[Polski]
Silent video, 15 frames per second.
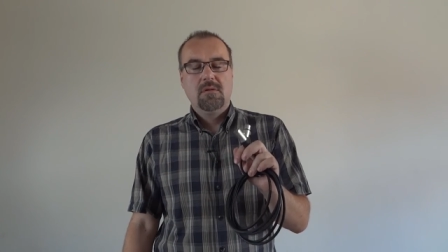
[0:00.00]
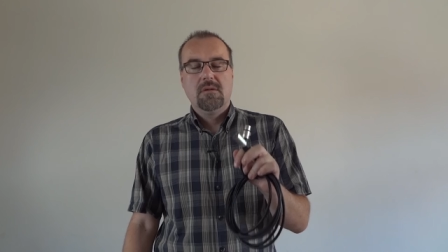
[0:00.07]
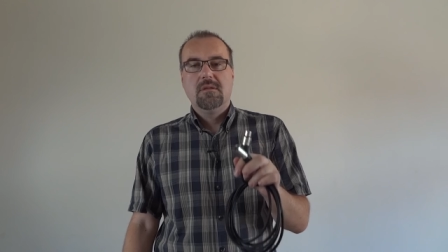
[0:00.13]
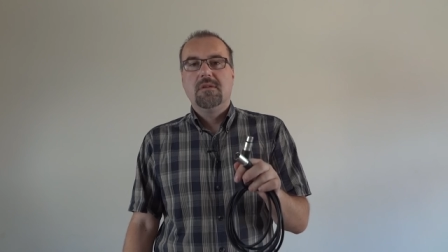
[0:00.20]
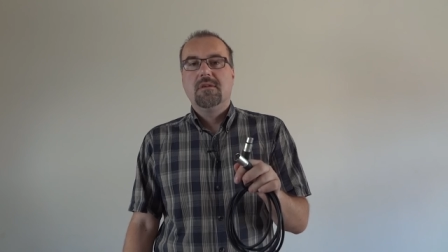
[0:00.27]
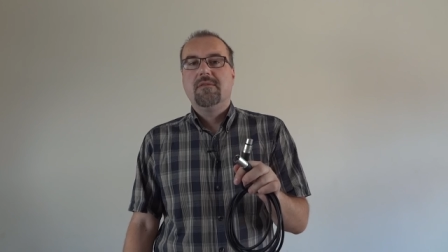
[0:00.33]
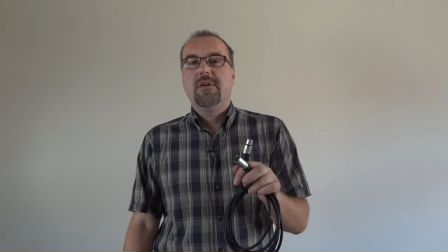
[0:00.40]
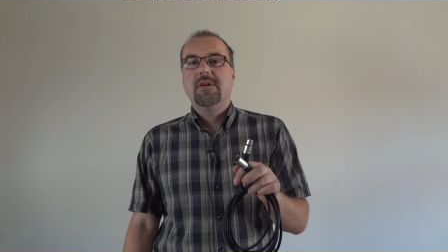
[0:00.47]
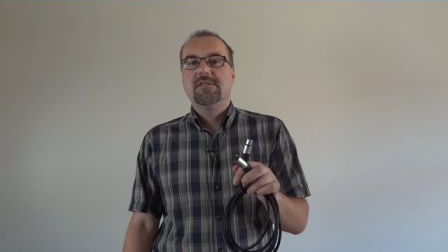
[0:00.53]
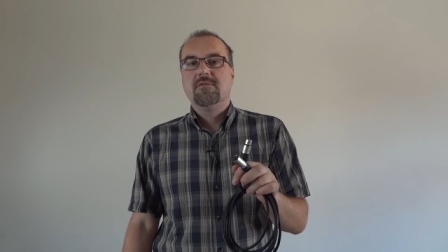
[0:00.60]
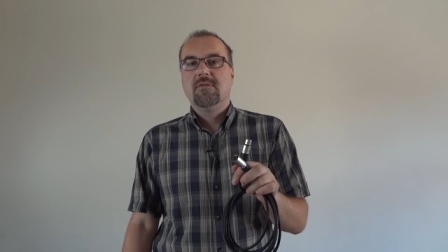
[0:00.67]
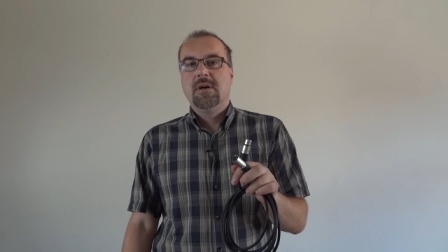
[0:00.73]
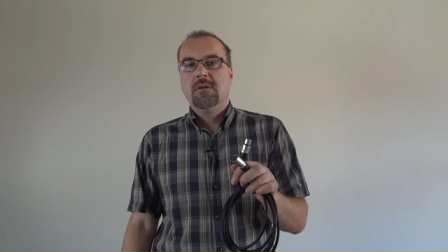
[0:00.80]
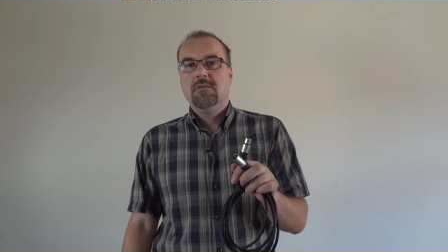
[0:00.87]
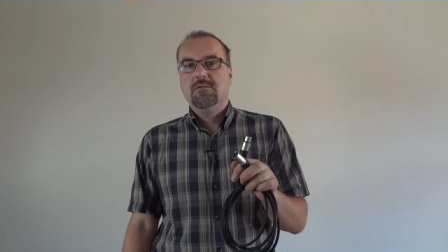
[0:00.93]

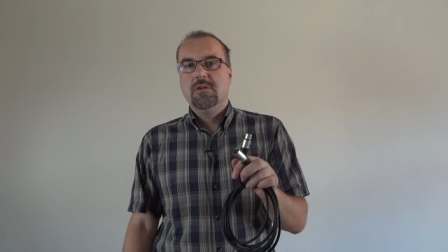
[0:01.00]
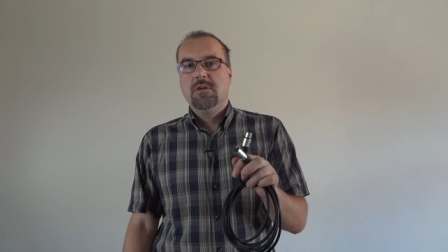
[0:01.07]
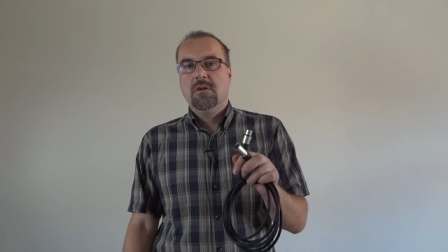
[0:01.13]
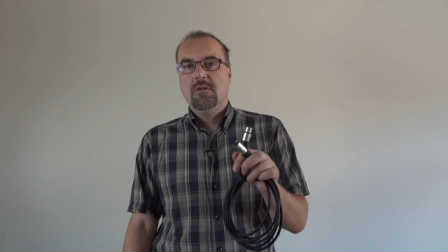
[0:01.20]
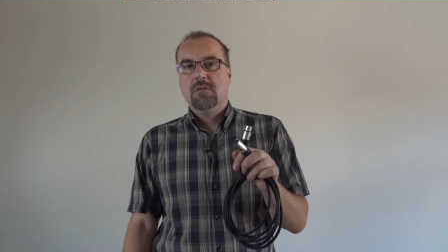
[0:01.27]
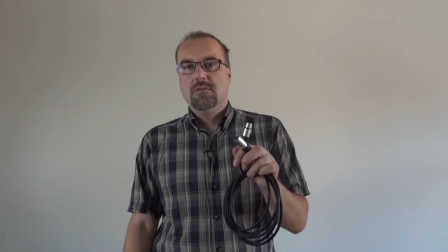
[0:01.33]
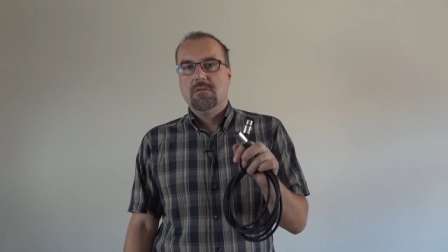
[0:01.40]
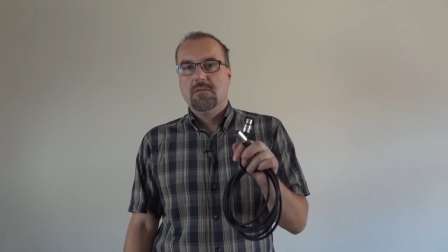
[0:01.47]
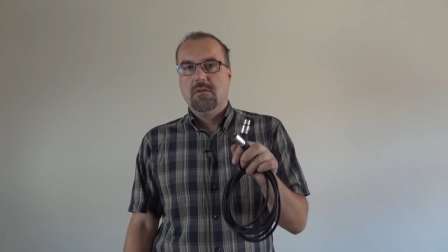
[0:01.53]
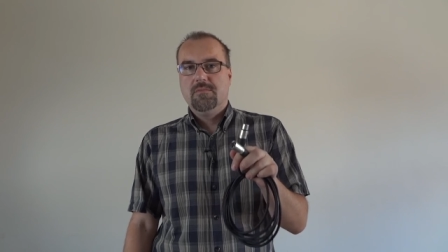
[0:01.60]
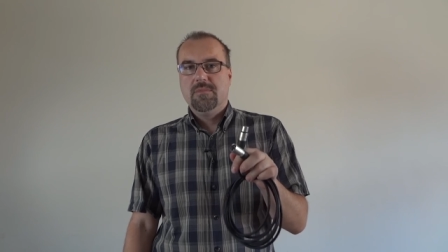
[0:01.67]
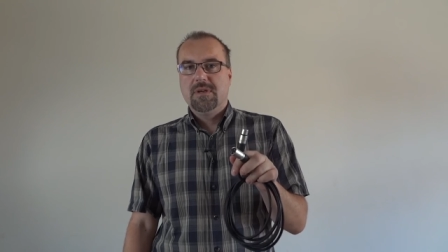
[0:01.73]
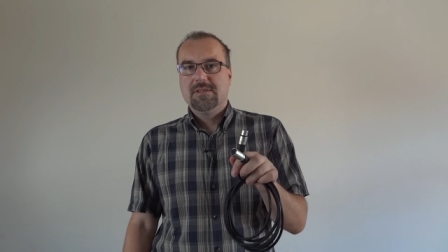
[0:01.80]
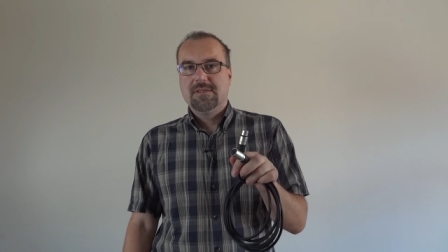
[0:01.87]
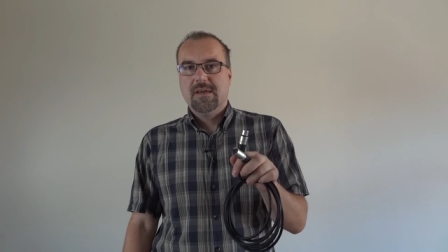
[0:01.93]
interfejsu audio, do
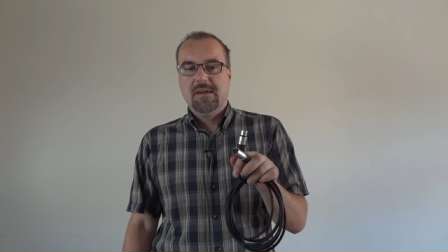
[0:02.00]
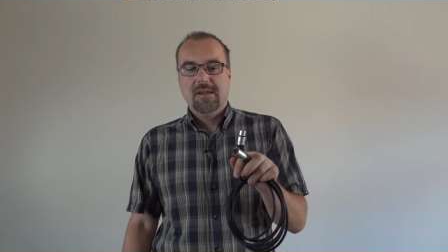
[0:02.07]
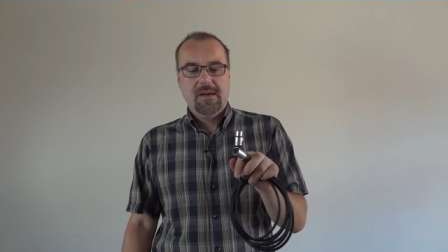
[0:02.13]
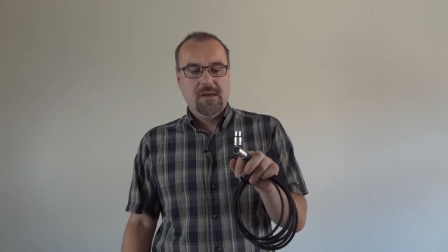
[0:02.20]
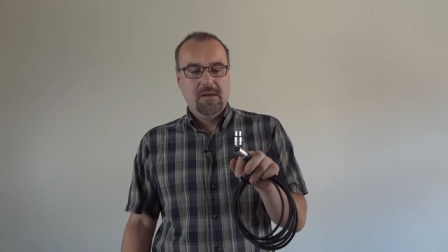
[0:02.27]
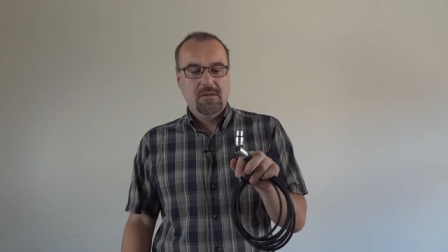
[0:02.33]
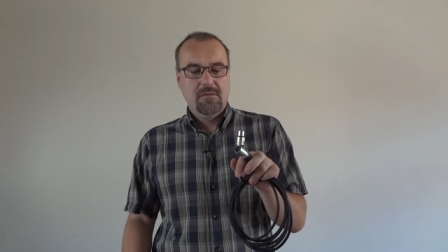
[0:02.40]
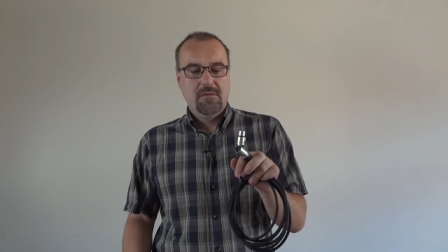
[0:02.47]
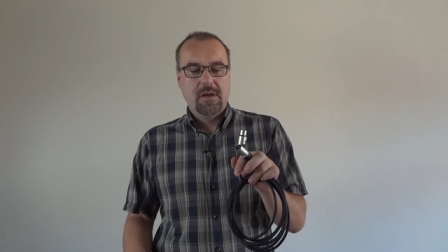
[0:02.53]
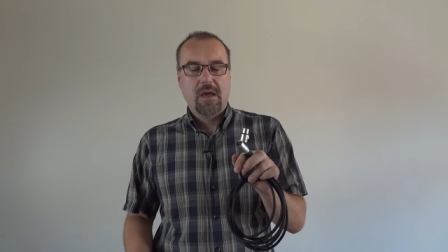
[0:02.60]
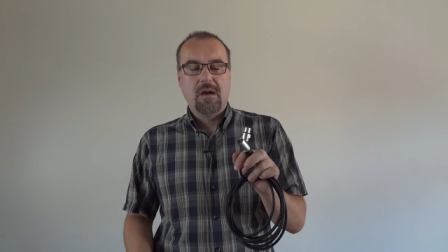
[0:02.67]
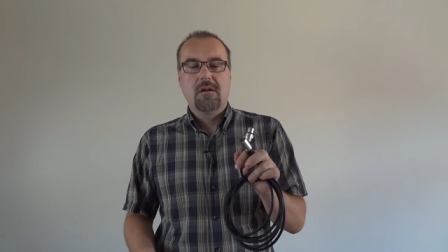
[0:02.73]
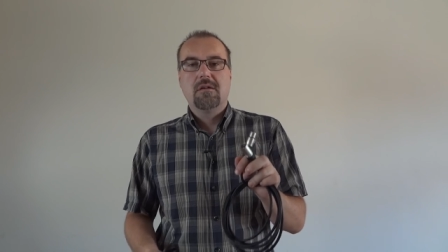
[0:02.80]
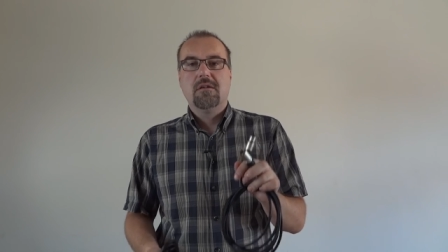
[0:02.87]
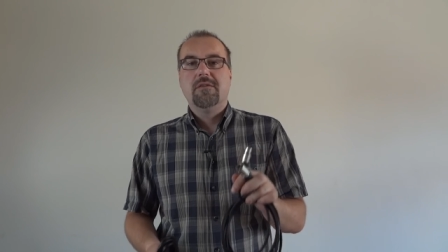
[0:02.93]
miksera,
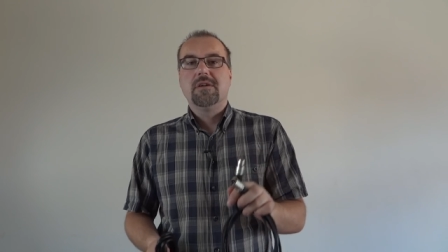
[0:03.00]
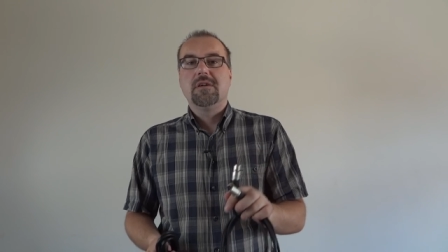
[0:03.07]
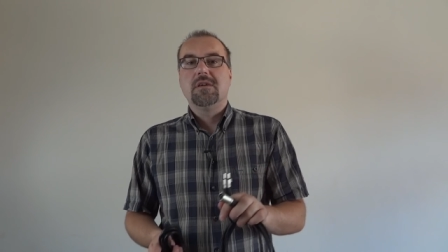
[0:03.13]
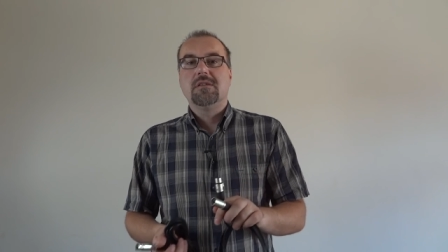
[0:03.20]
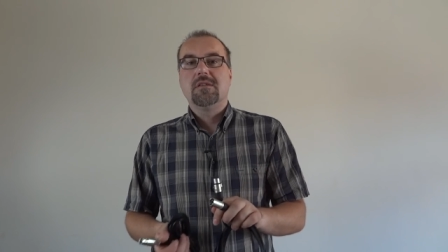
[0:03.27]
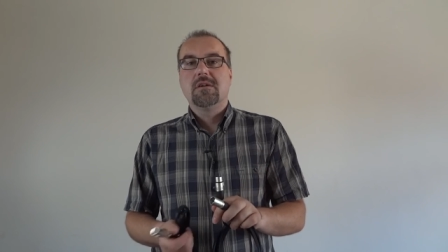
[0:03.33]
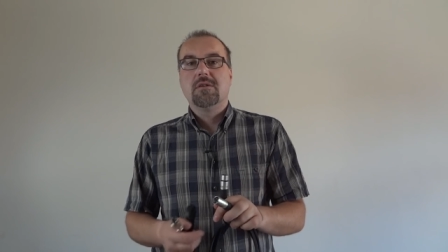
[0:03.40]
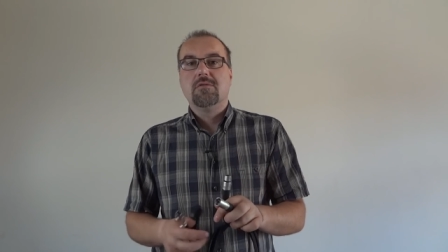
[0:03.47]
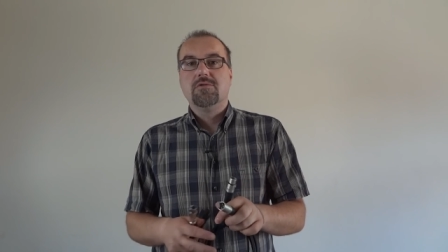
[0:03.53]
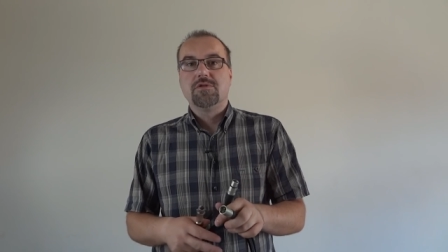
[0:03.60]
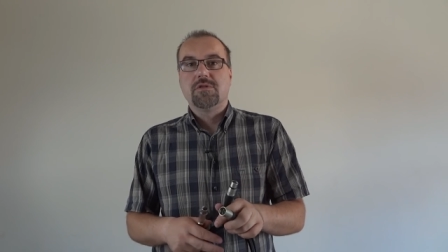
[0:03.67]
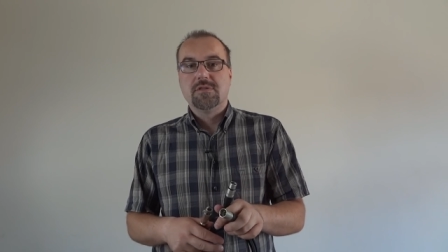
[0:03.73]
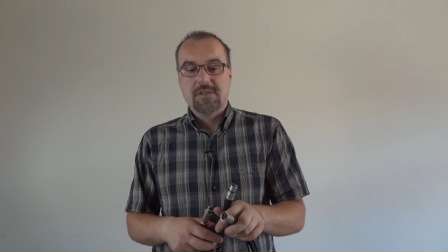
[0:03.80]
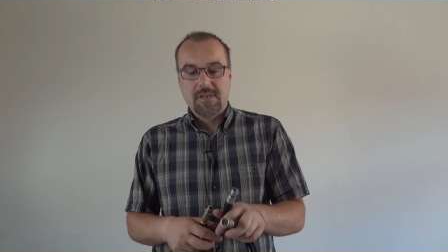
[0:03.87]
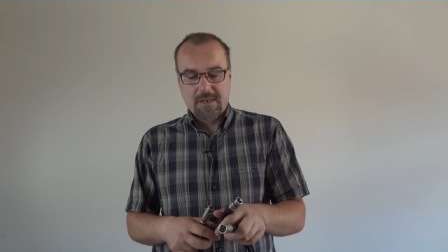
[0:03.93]
jakiegokolwiek innego
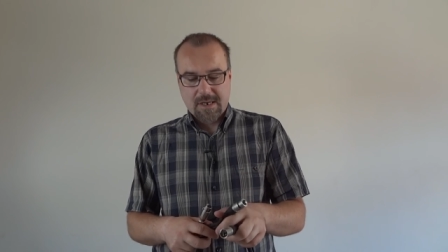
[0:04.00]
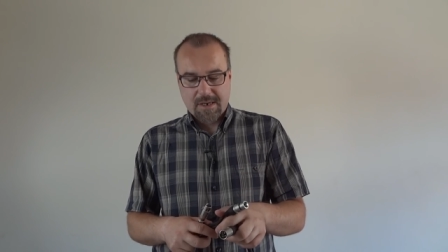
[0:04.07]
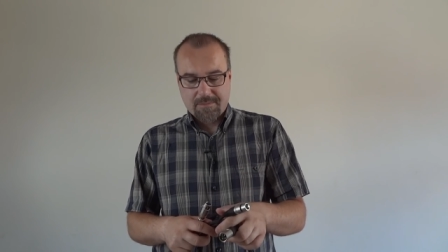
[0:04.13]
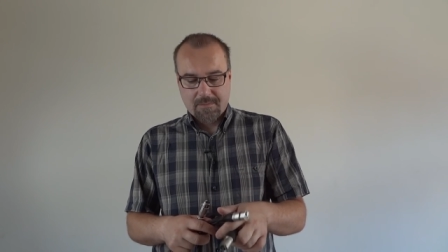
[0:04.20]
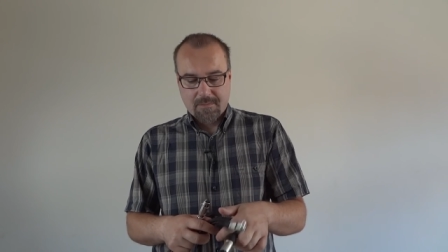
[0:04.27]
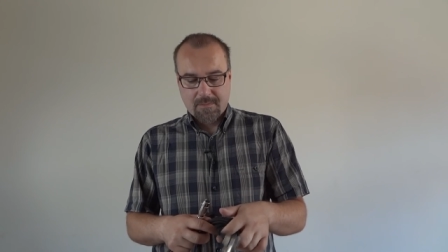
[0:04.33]
urządzenia.